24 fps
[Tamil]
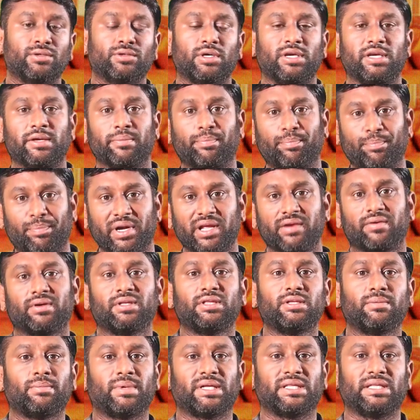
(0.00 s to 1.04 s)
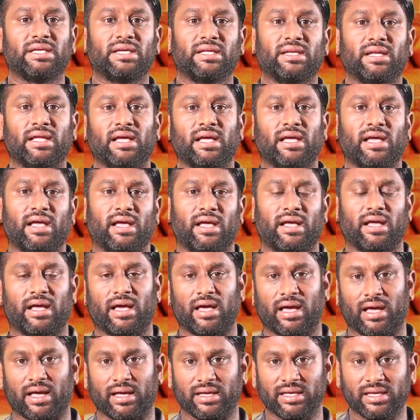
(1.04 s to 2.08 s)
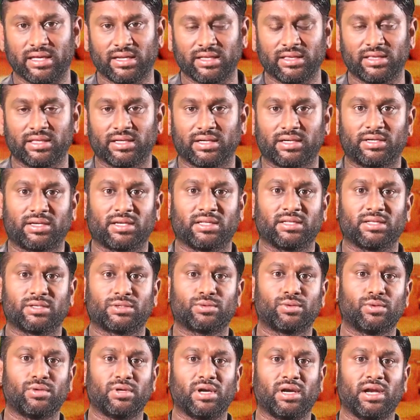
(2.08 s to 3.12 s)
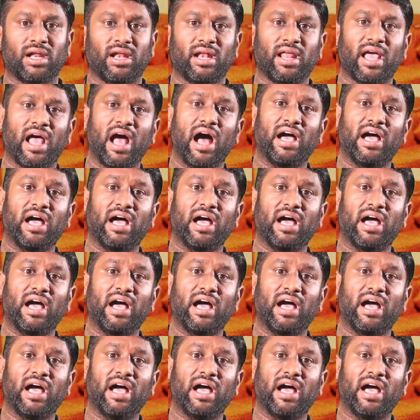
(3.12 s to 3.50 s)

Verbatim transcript: ஸோ இப்படி வந்து பார்த்திங்கன்னா இருந்துகிட்டு இருந்த சூழ்நிலையில்